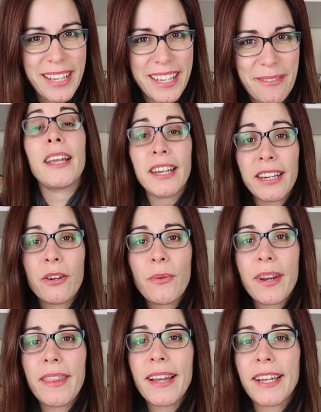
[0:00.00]
aquí. Y
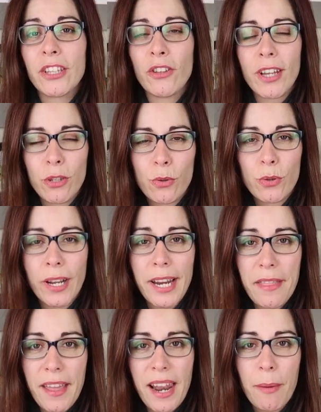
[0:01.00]
recuerda que todas tus
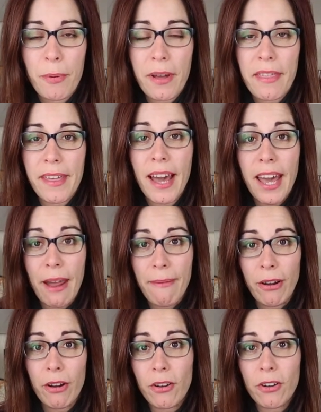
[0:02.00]
sugerencias las puedes dejar
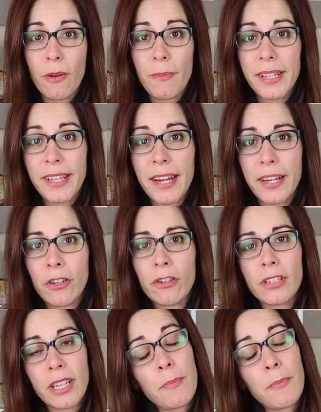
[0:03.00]
abajo en los comentarios